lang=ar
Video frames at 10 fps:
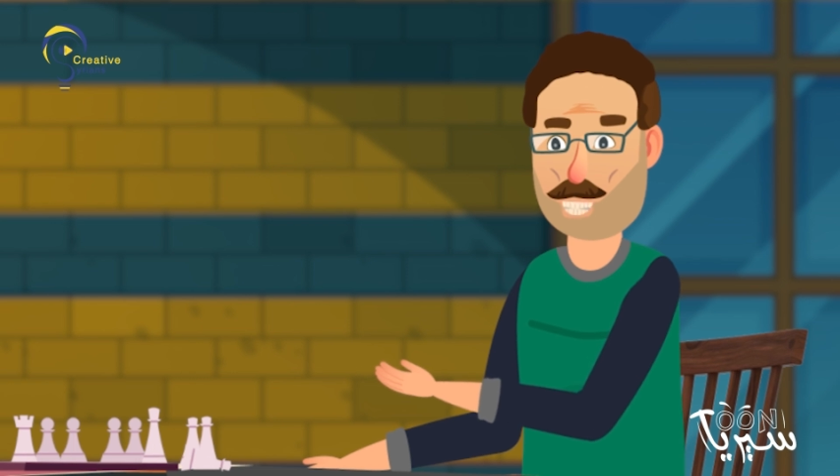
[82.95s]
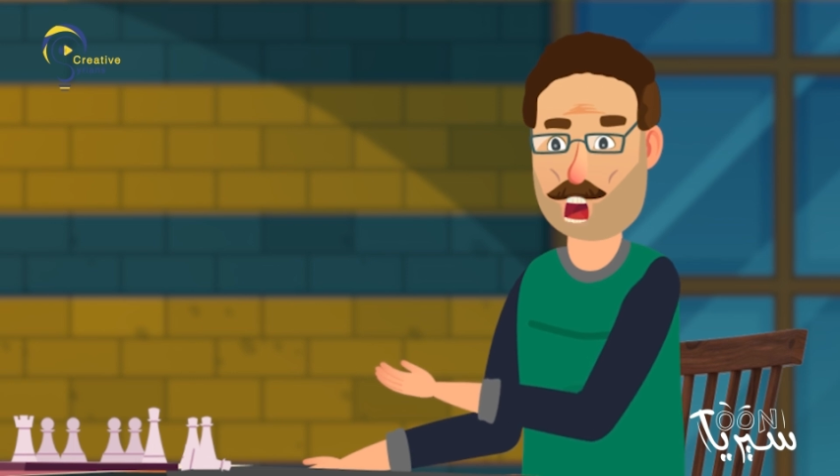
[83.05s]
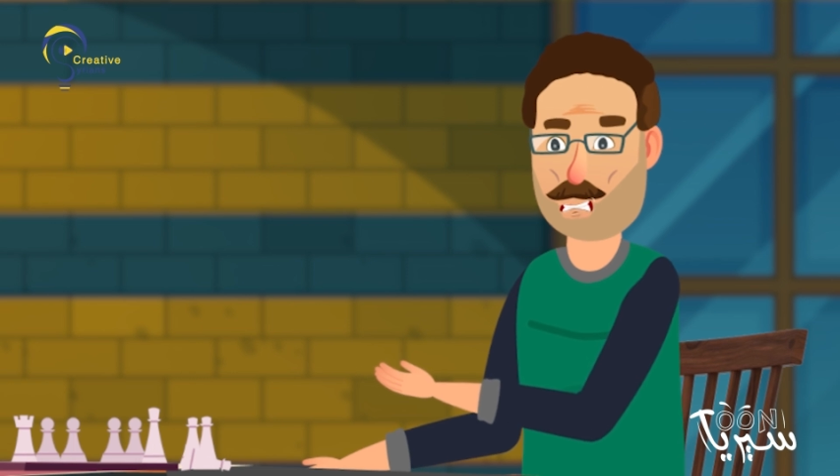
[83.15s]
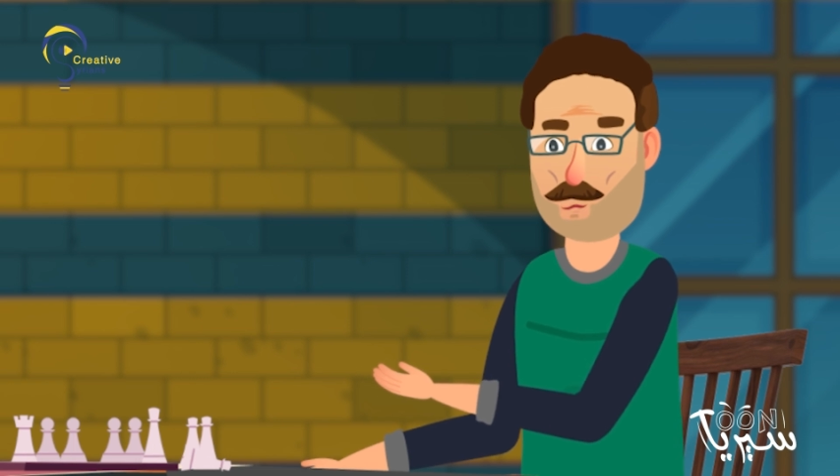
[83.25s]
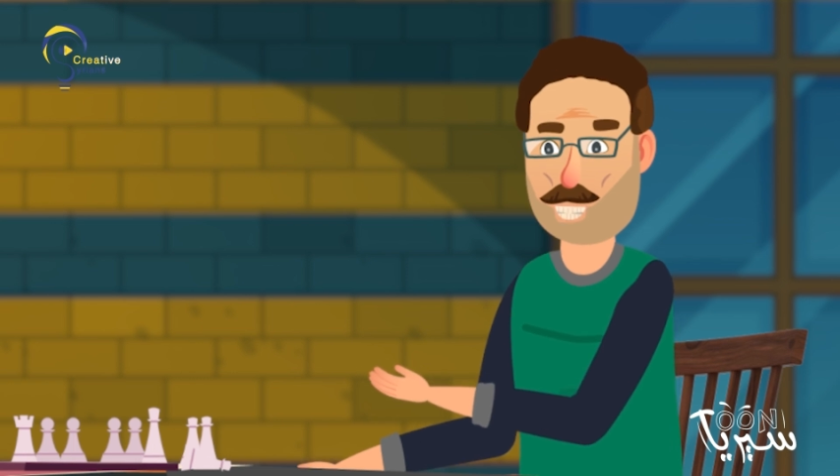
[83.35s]

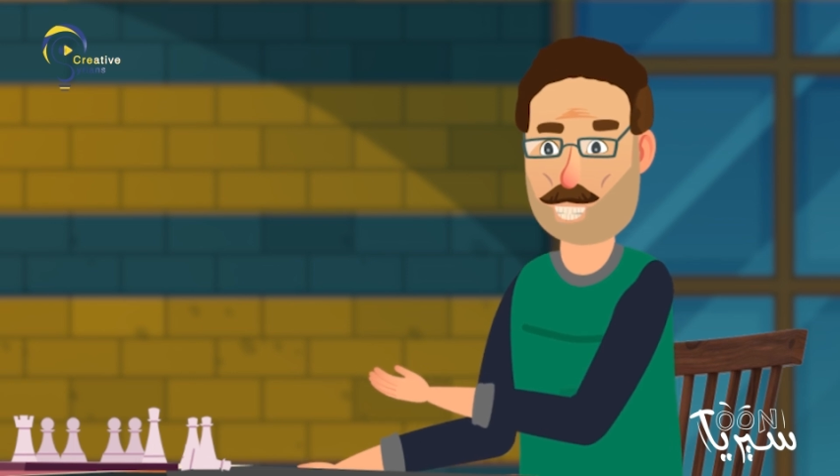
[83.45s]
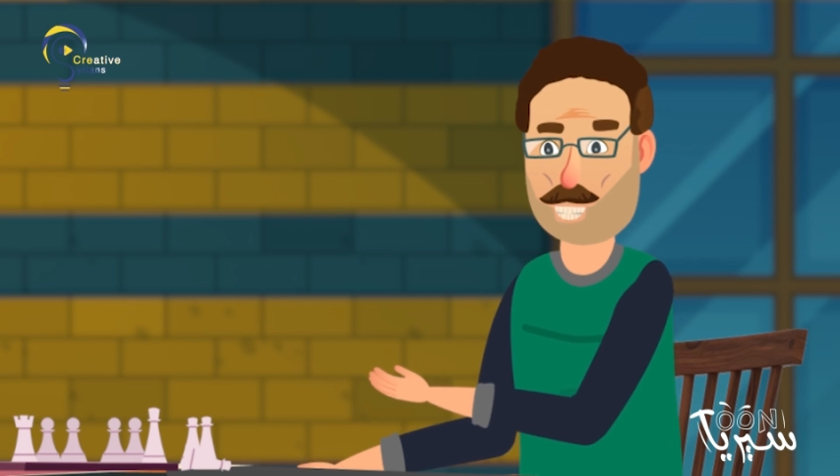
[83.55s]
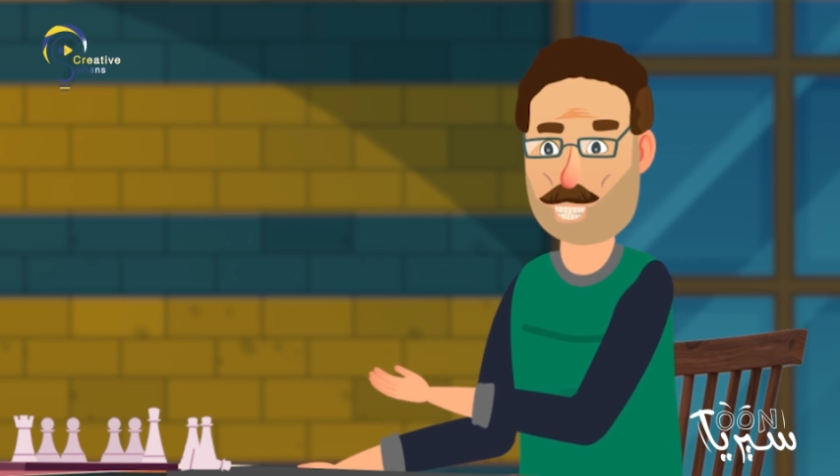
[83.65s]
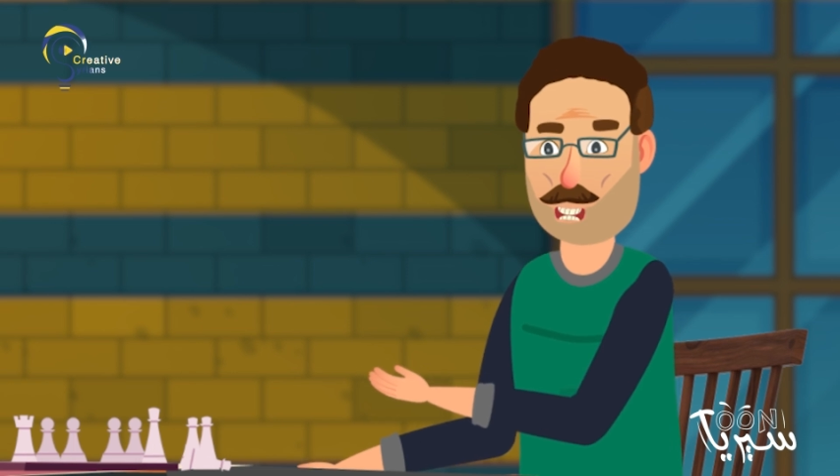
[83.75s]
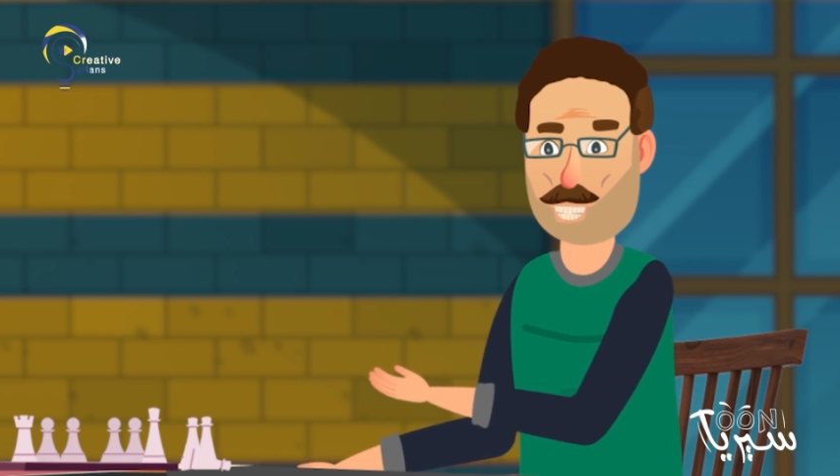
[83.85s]
اقسم بالله
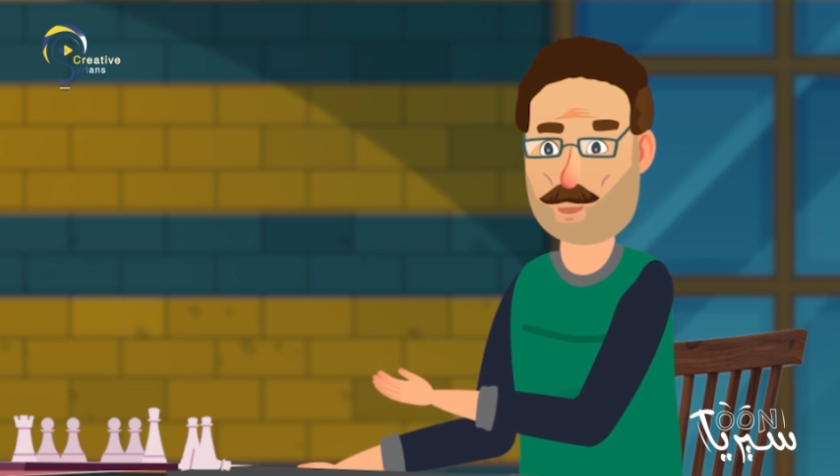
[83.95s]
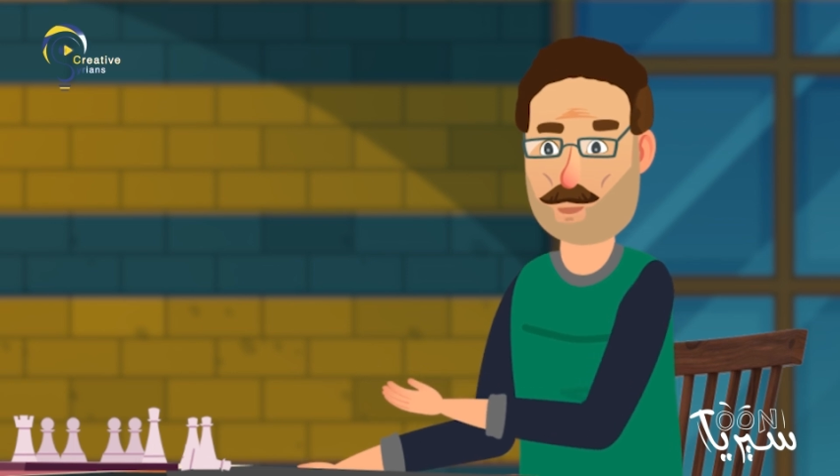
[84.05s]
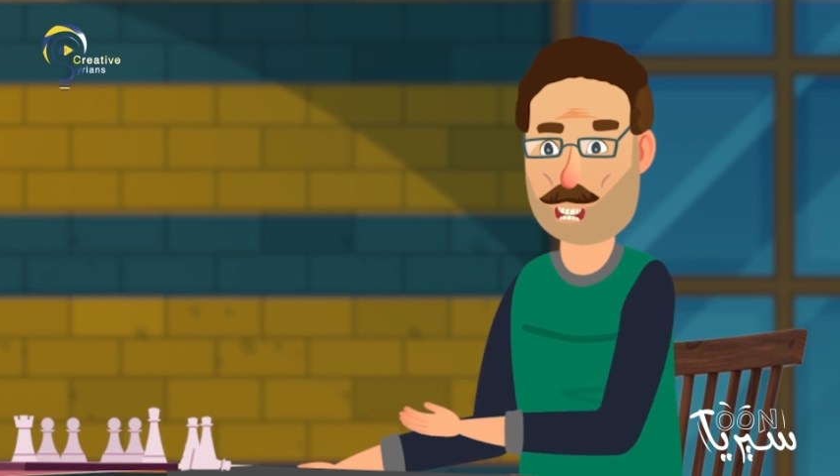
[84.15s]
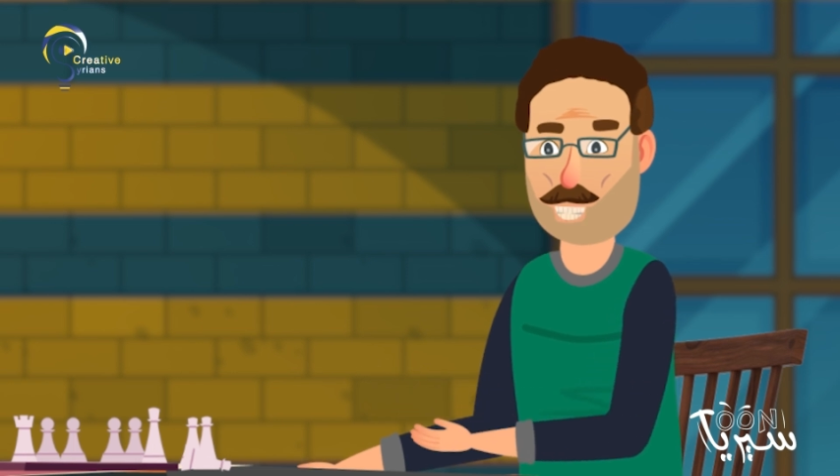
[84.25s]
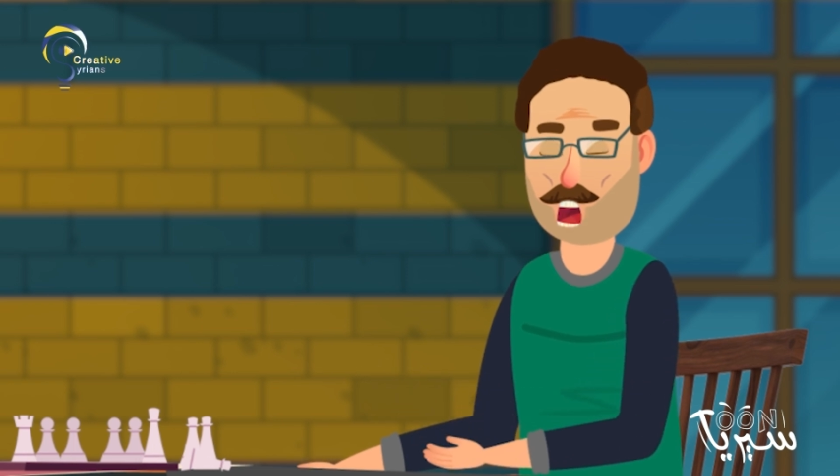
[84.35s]
اللي بشوفك عم
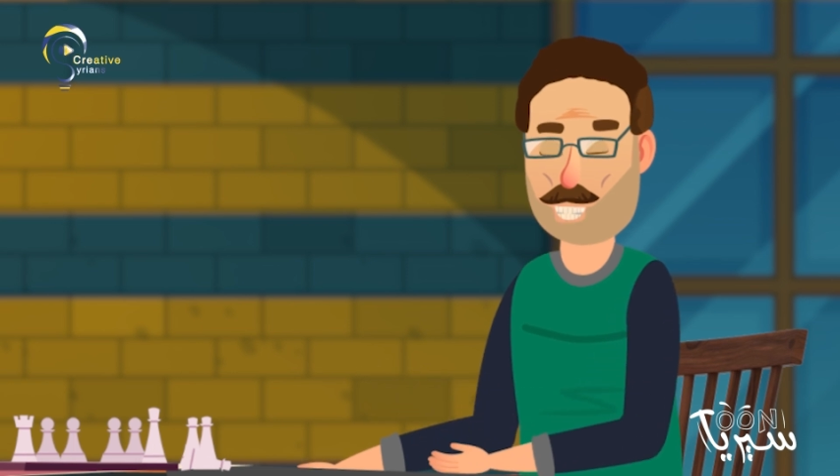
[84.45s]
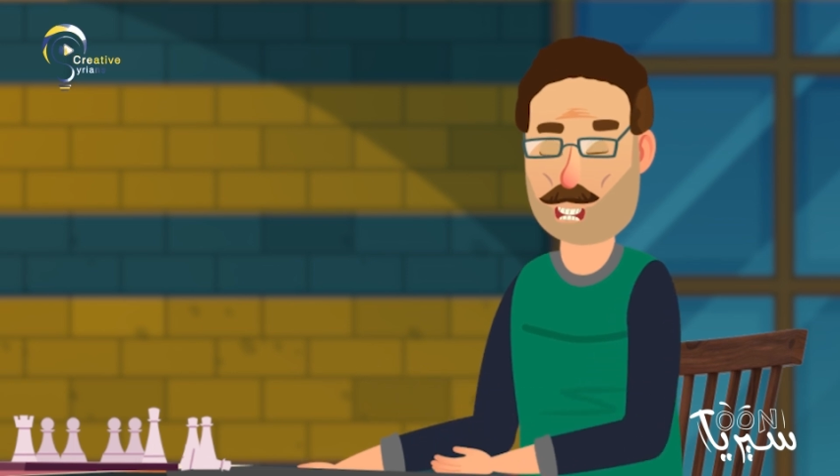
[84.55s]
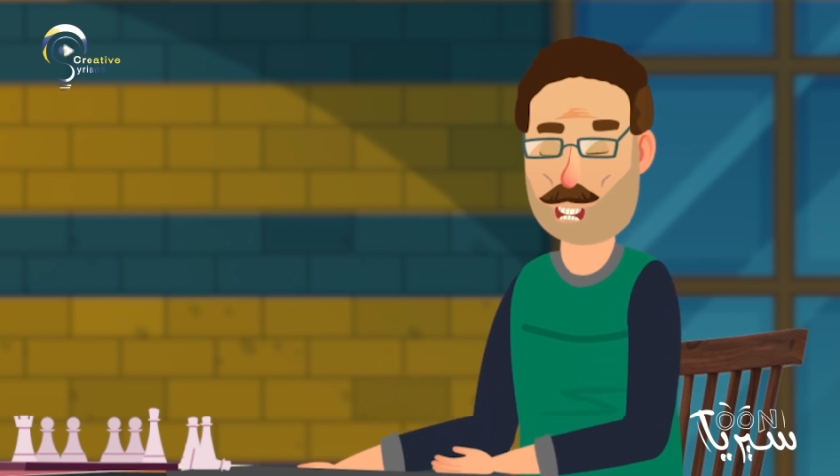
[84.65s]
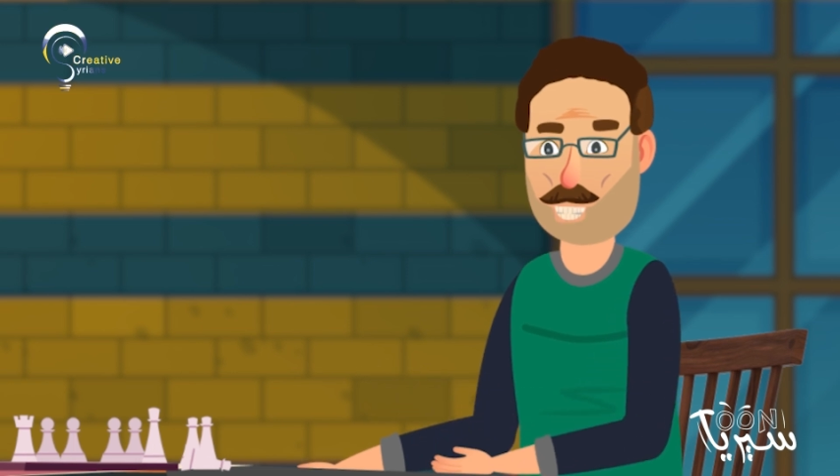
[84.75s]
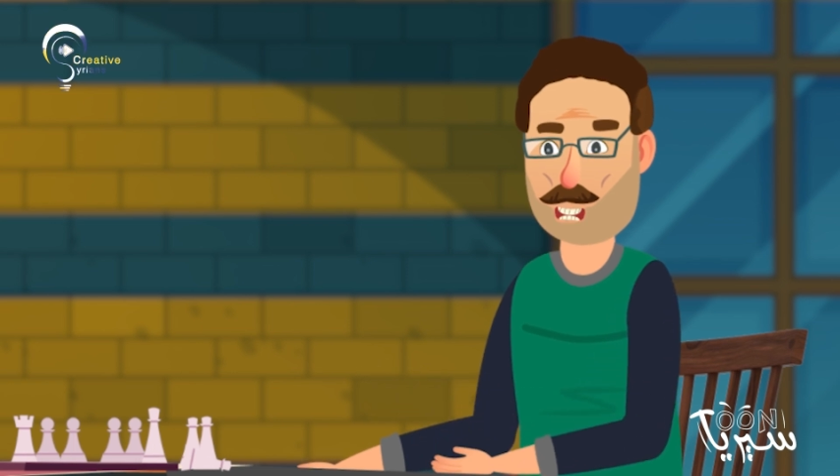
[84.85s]
تموين
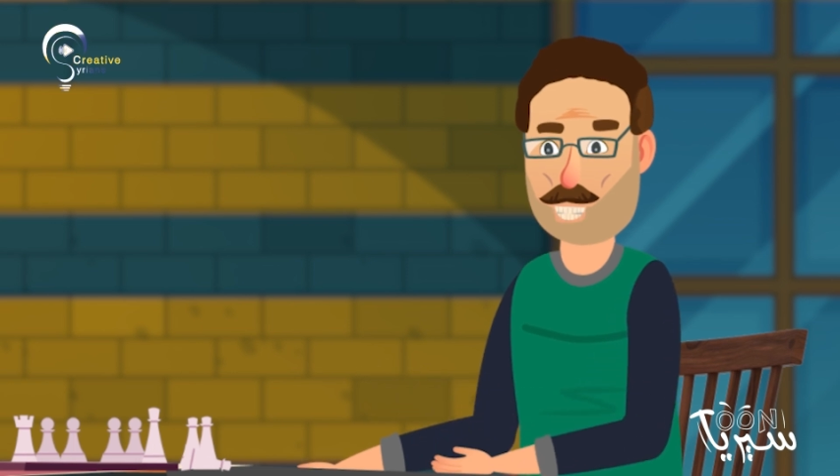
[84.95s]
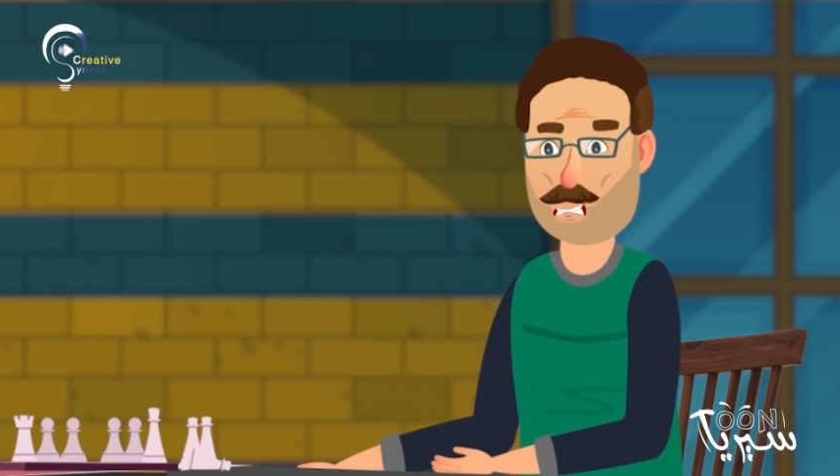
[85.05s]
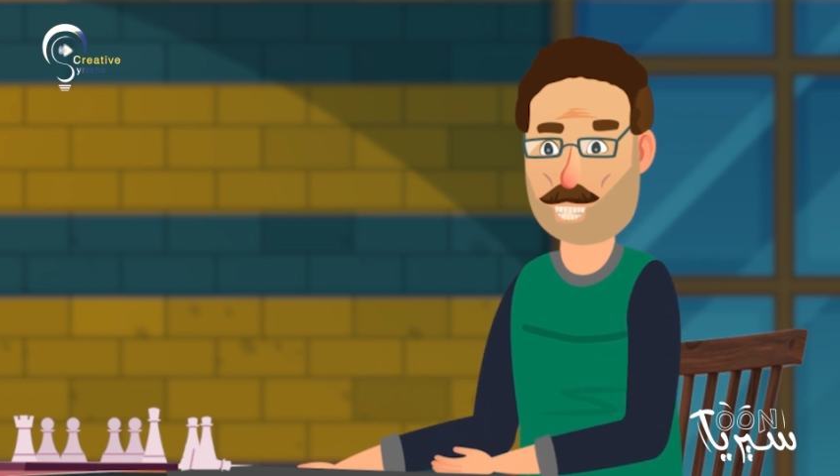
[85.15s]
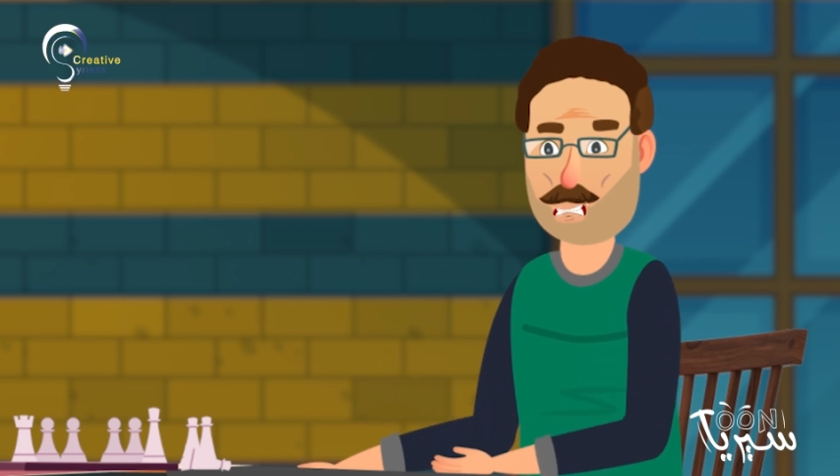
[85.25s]
بيقول بده يصير